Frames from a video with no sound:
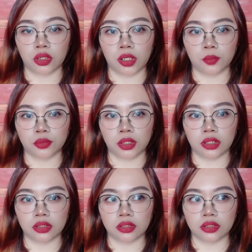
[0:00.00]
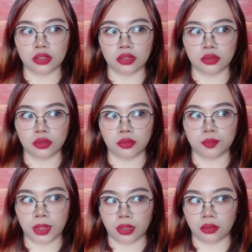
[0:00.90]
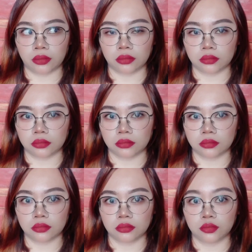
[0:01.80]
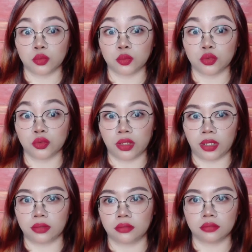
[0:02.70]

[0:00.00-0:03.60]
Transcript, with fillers: alam kung naririnig nyo, pero umuulan.